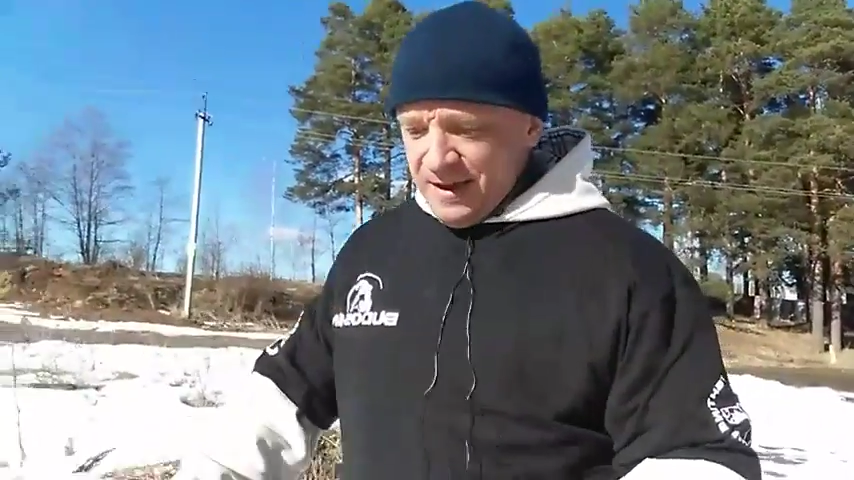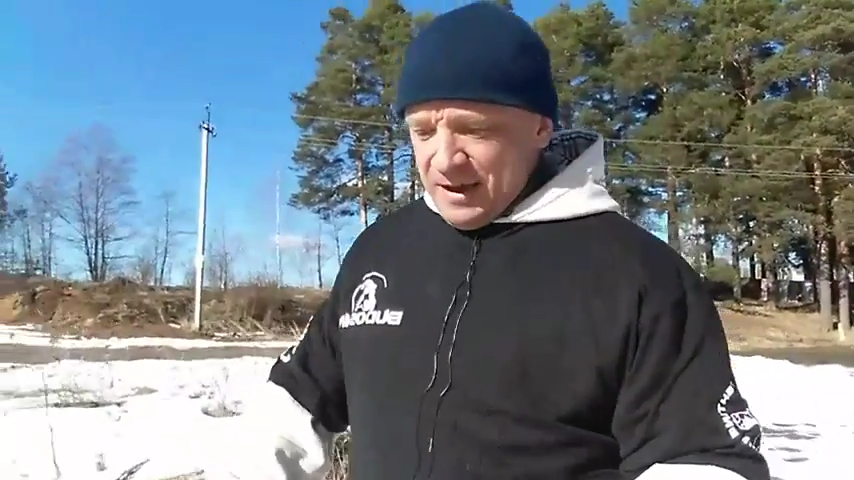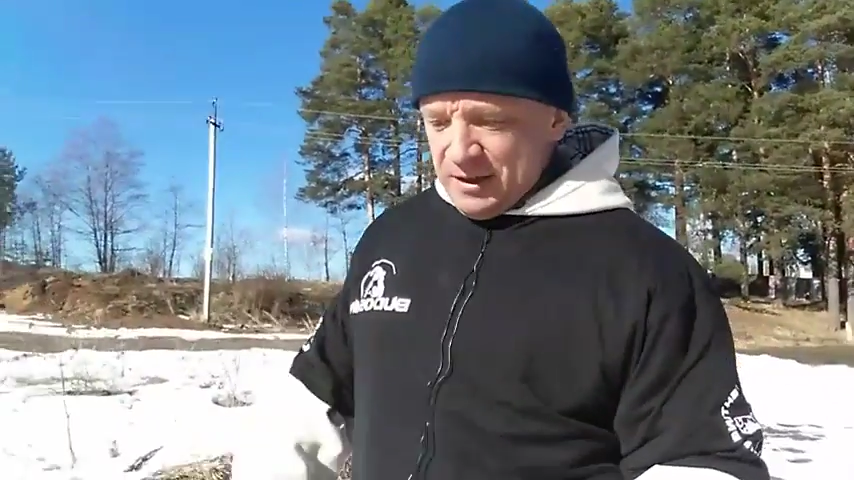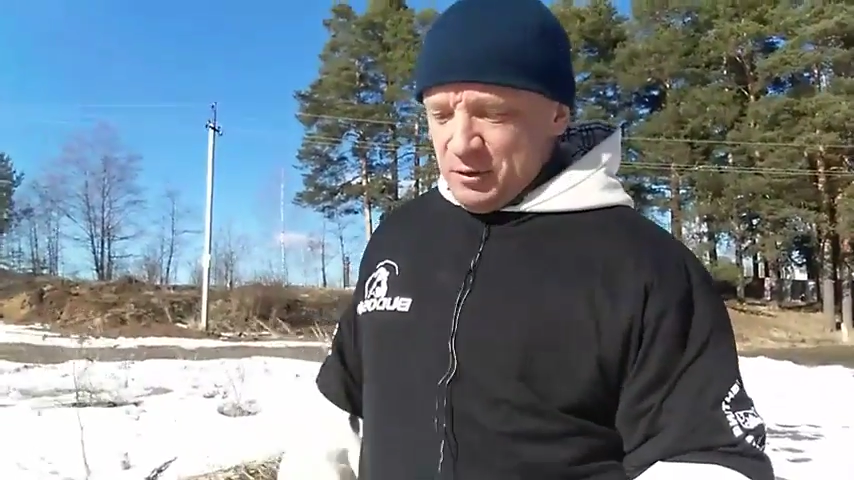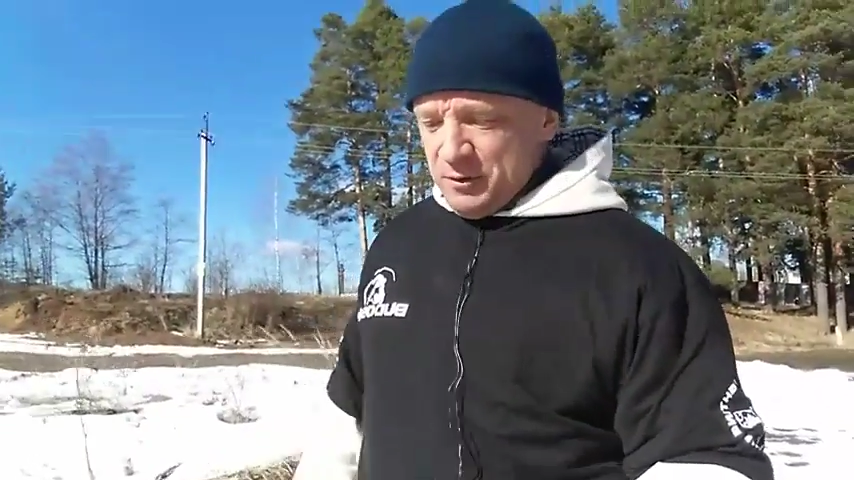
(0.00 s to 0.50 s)

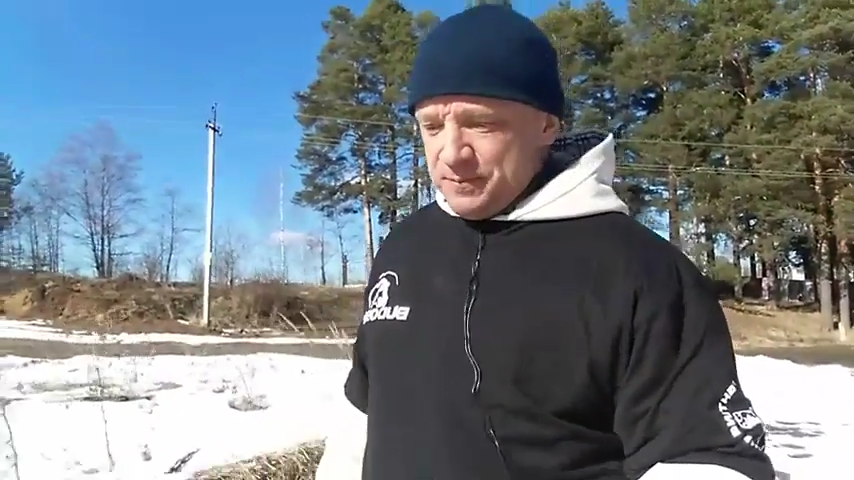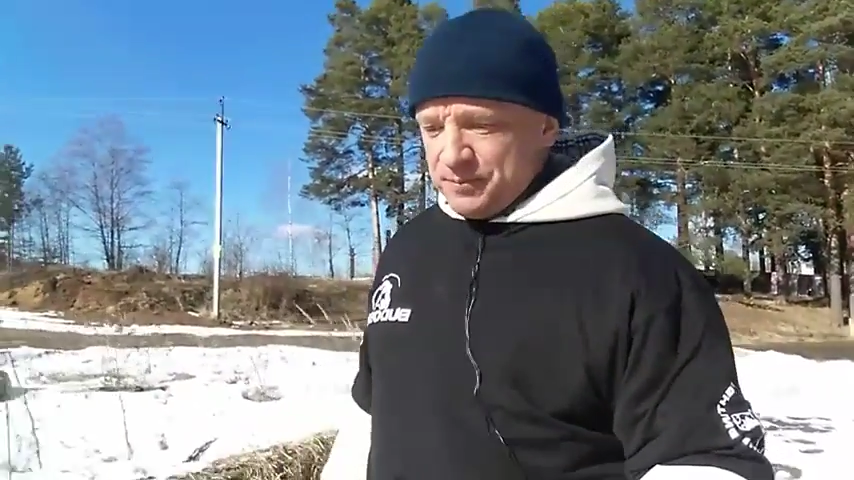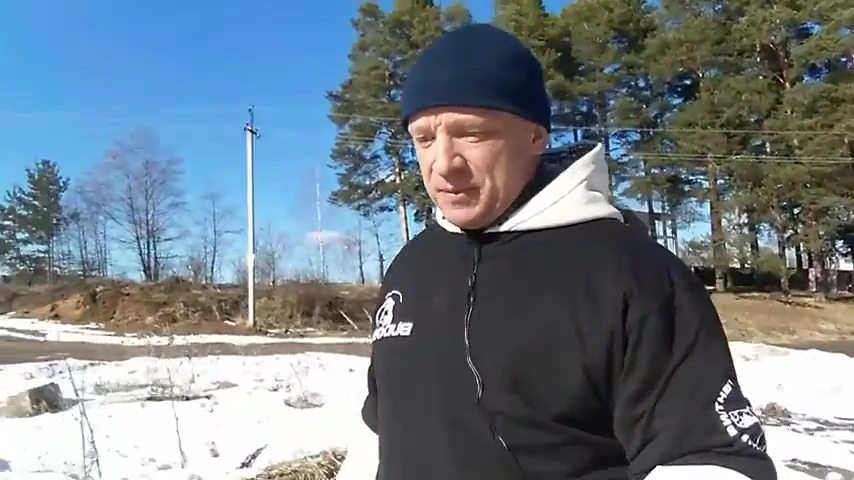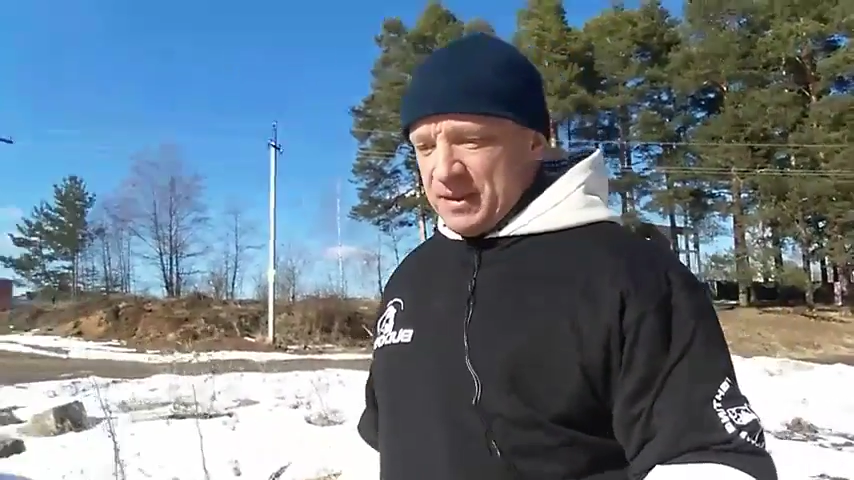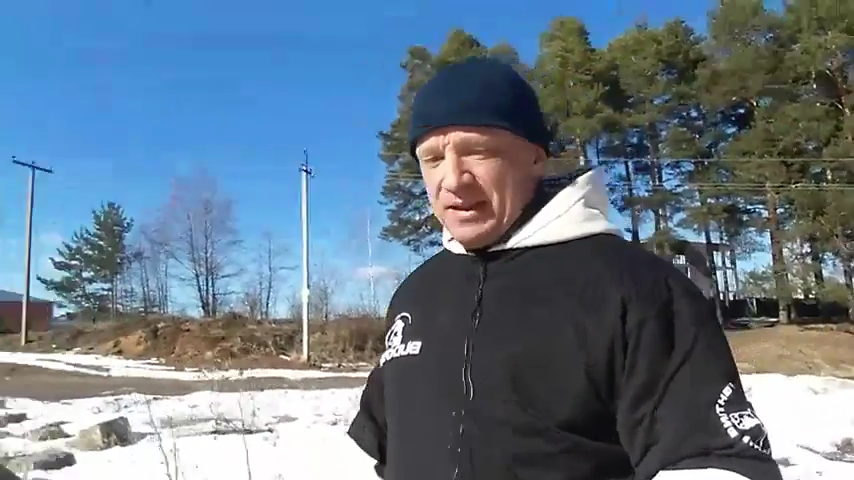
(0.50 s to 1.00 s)
А я, кстати, Но...
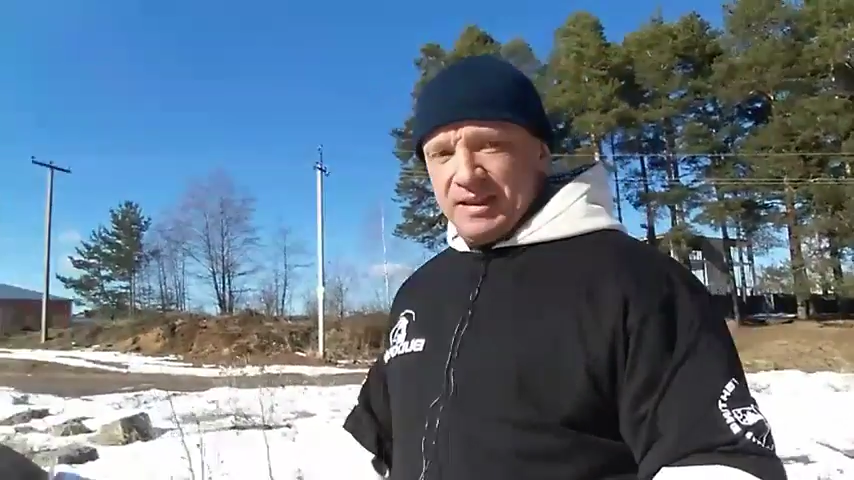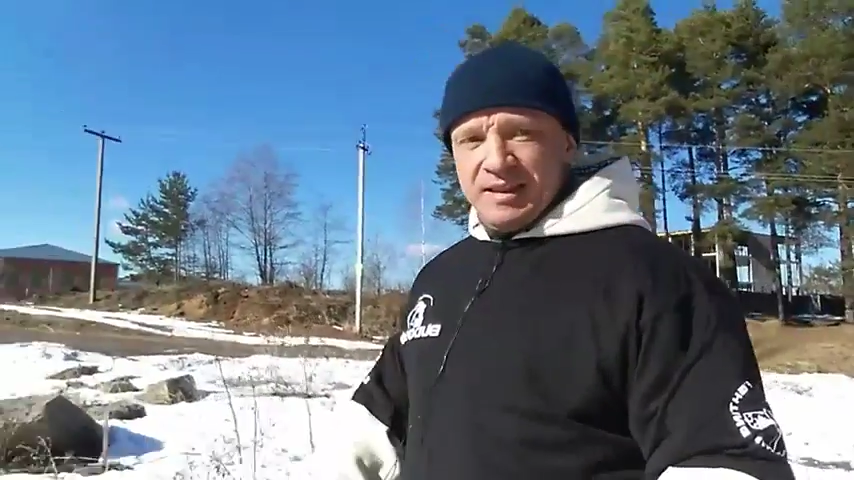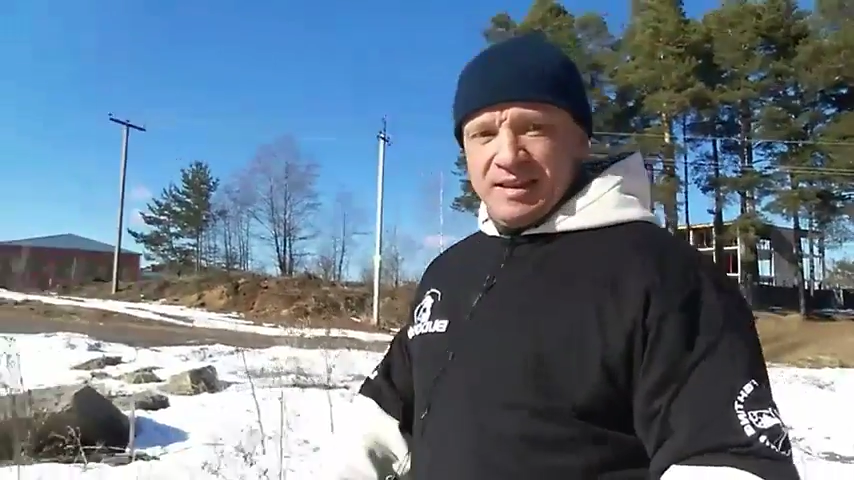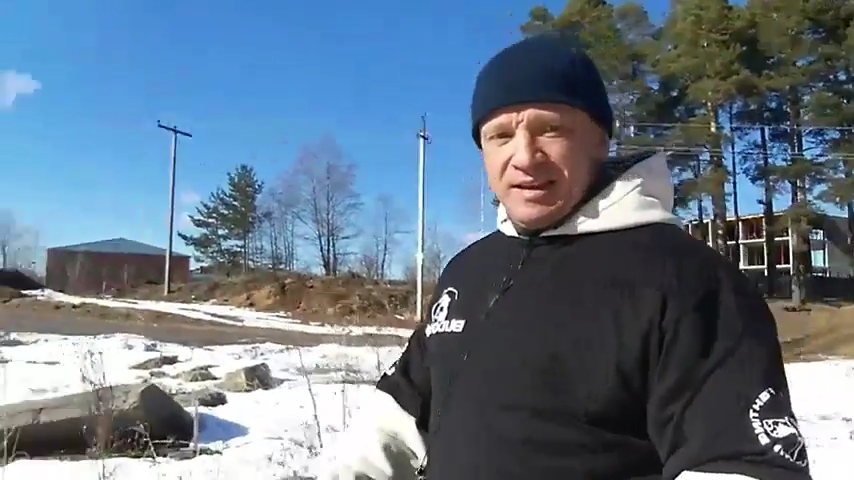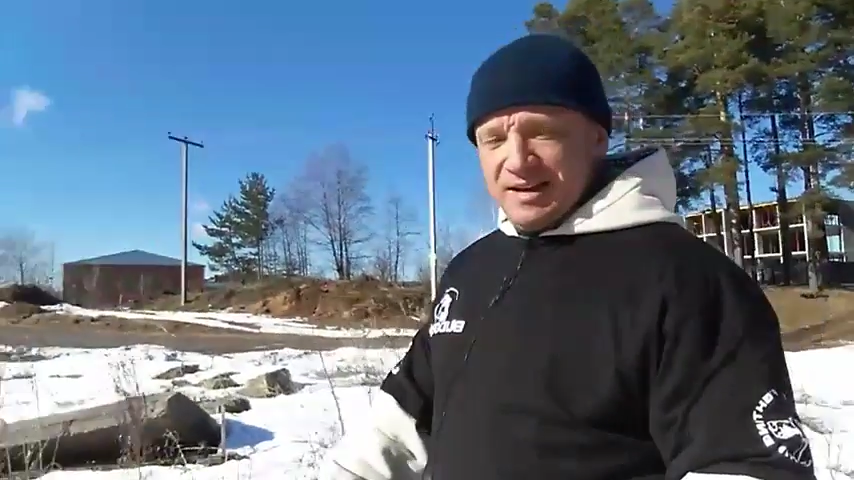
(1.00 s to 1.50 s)
уже
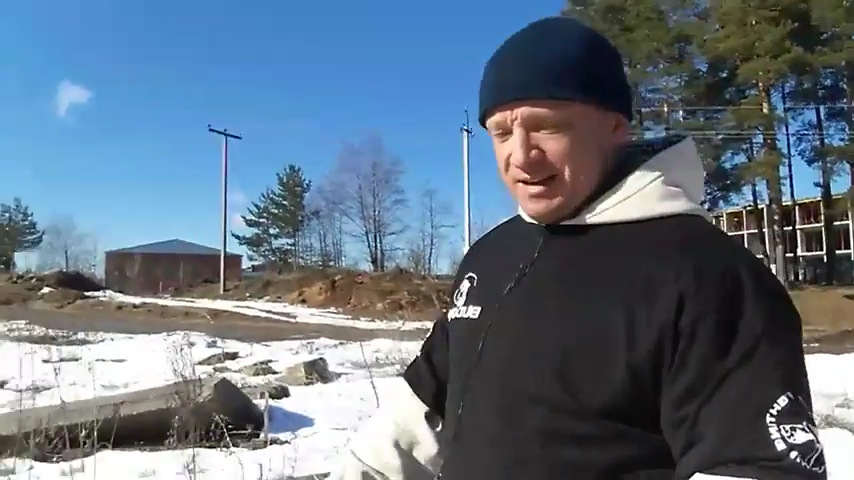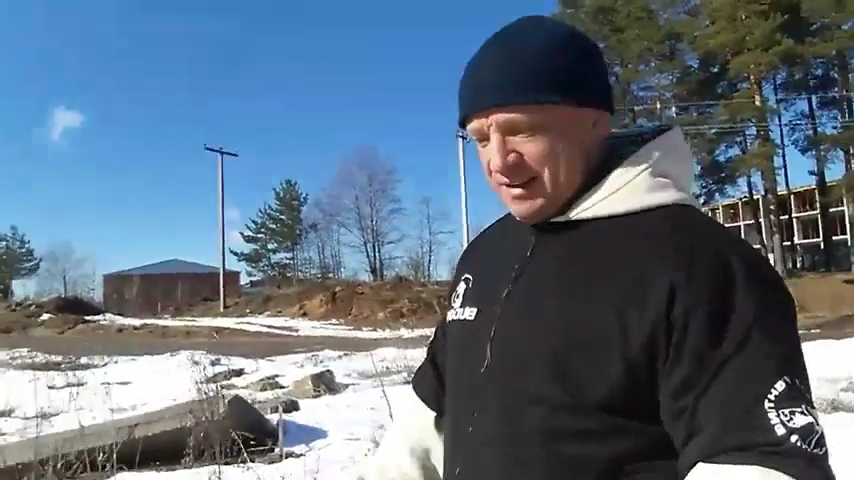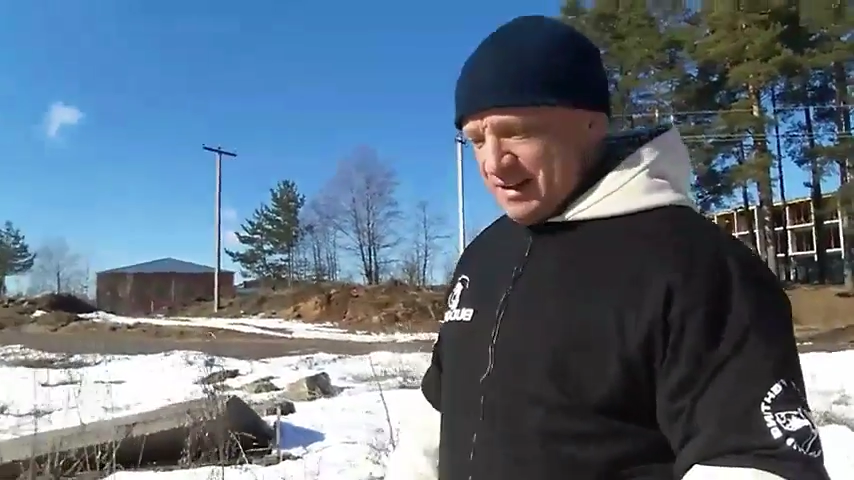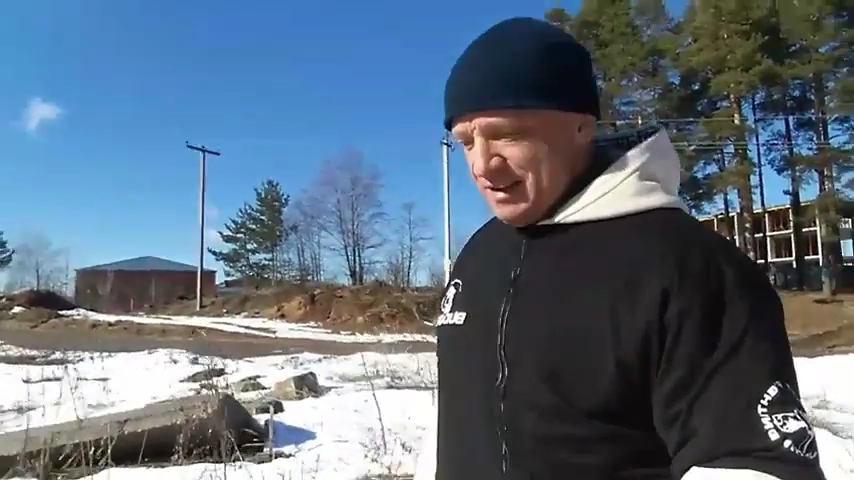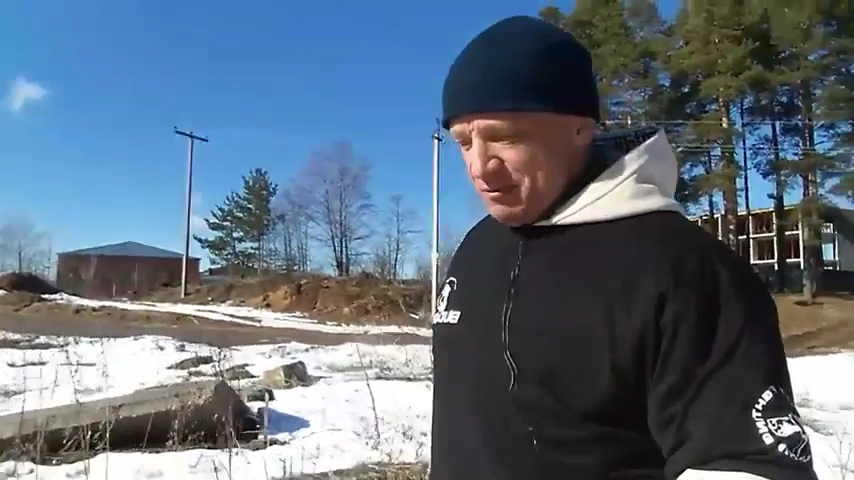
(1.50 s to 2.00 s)
открыла
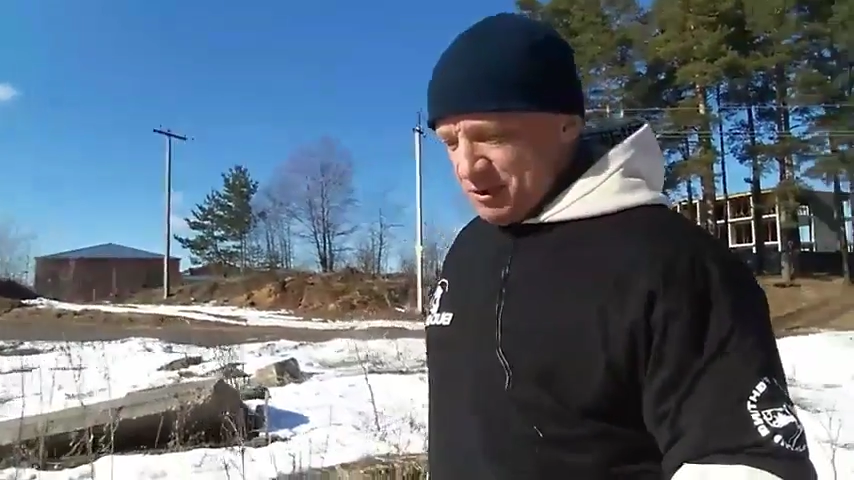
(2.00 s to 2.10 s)
Да, да,